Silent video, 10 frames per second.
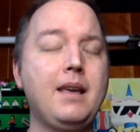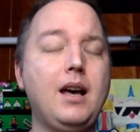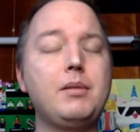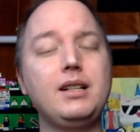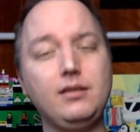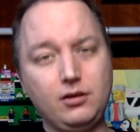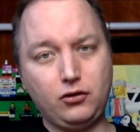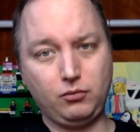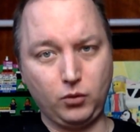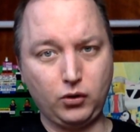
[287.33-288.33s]
Aber dieses
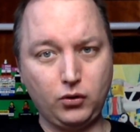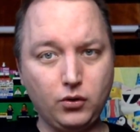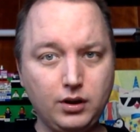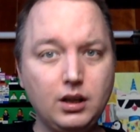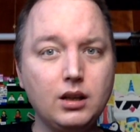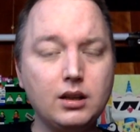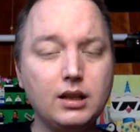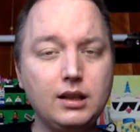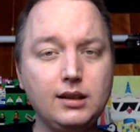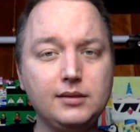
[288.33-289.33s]
Schmuckstück
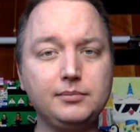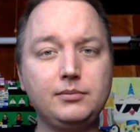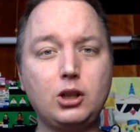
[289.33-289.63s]
hier ähm,